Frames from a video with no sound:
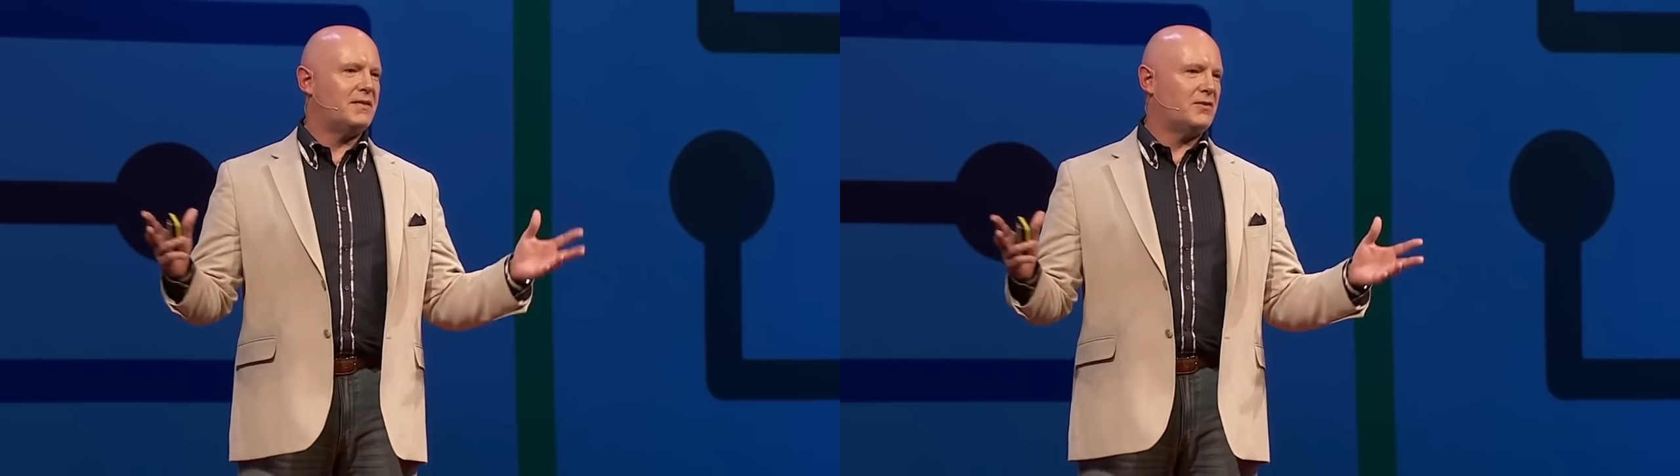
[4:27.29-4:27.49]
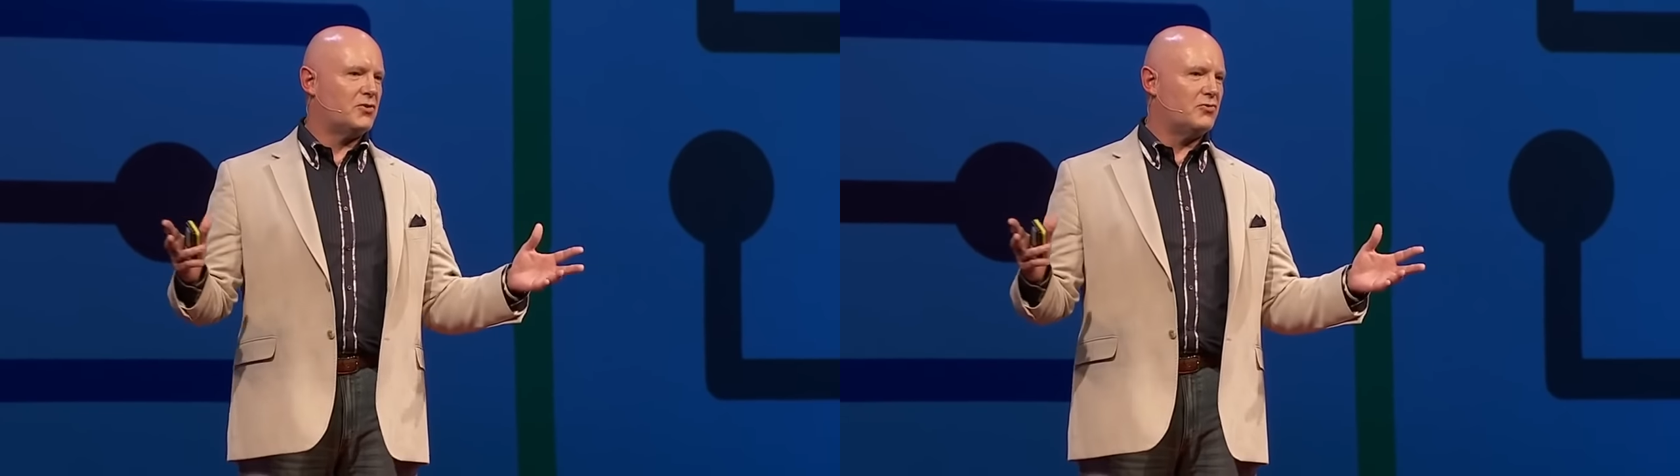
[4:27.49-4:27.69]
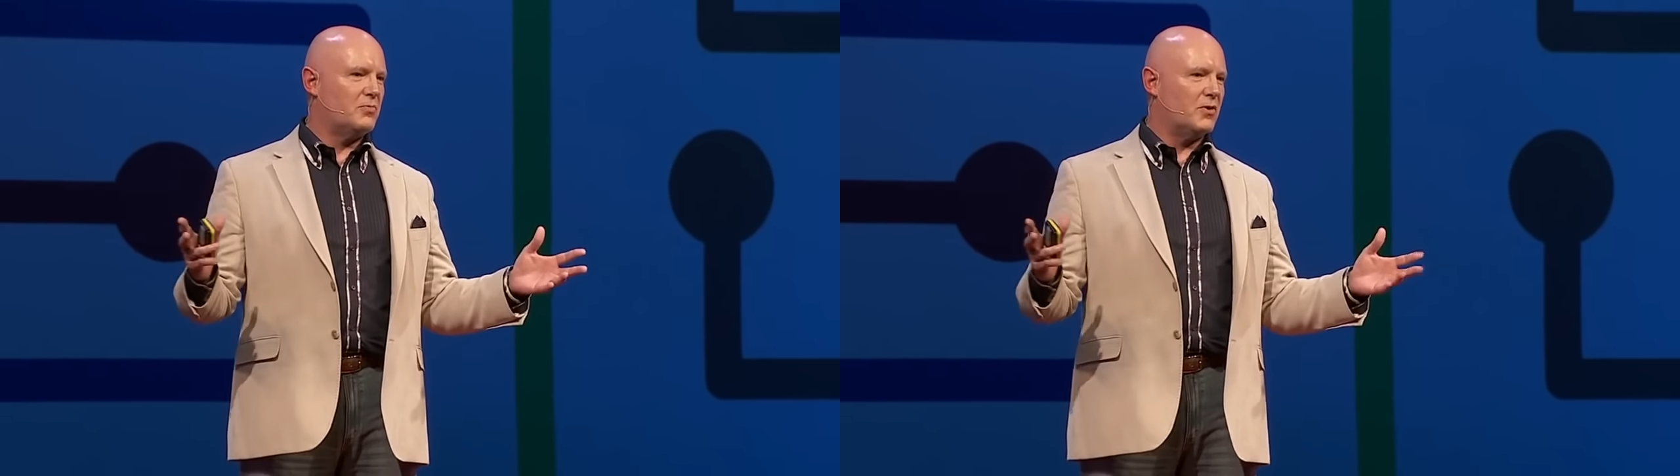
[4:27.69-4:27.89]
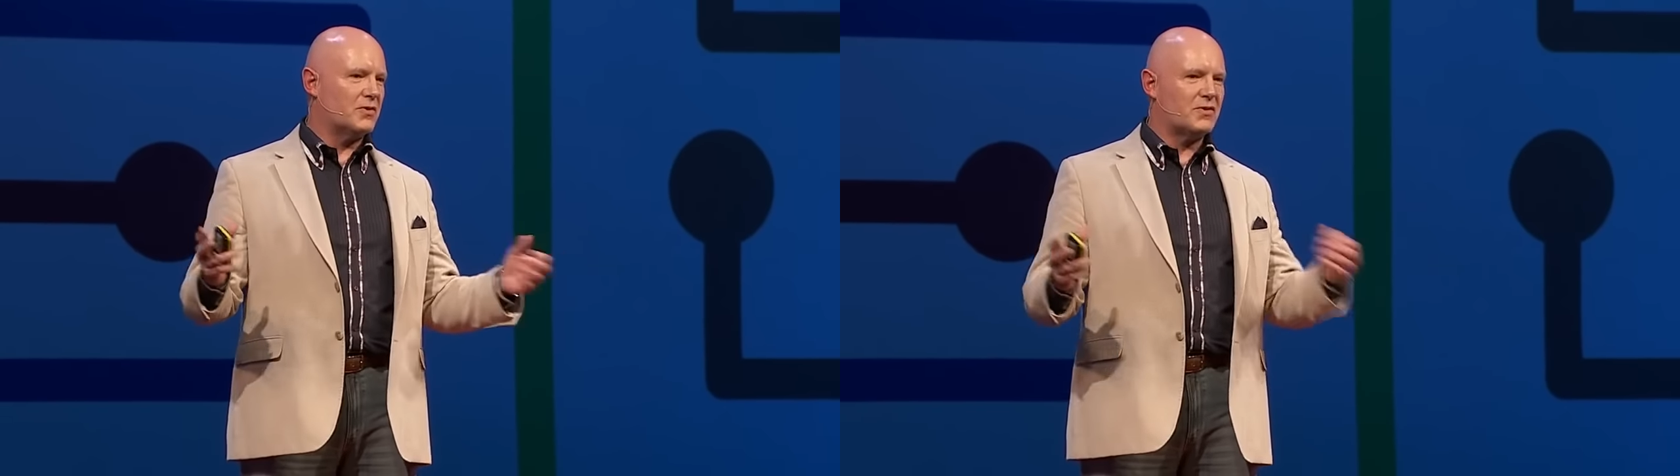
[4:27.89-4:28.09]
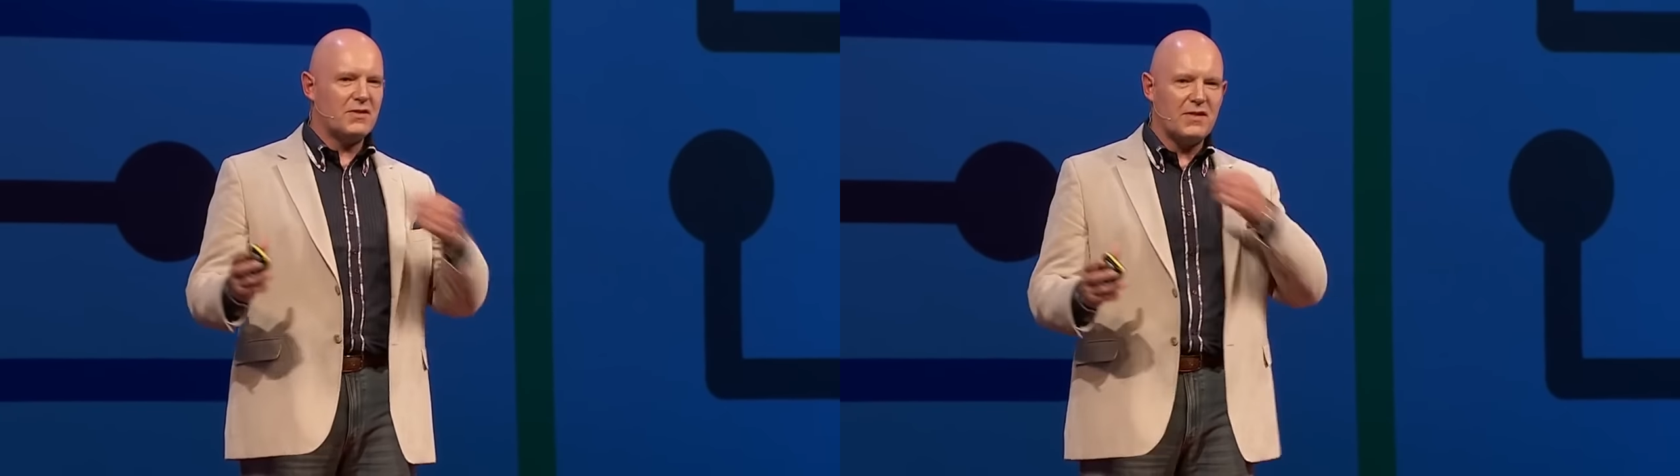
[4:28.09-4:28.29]
набор
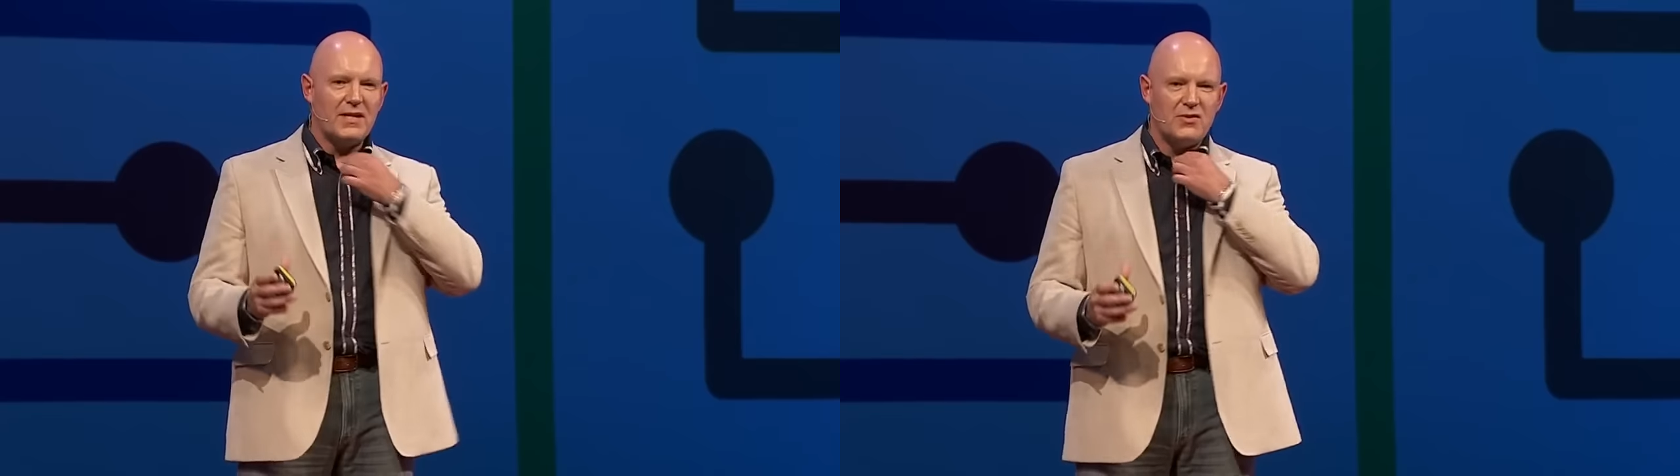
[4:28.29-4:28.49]
инструментов.